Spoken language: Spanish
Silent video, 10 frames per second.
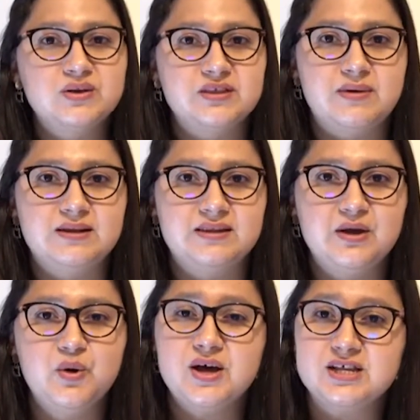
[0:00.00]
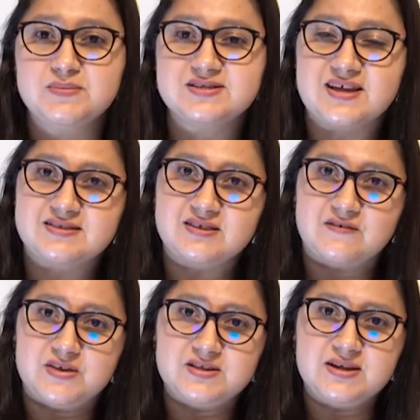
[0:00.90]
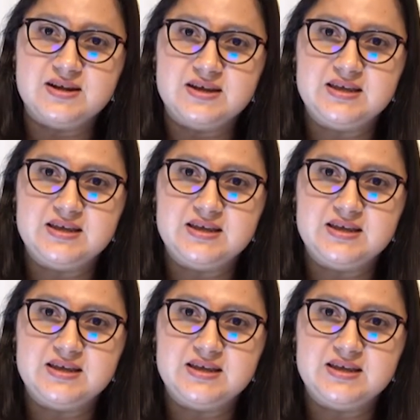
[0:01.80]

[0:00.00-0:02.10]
guatemalteco es bastante difícil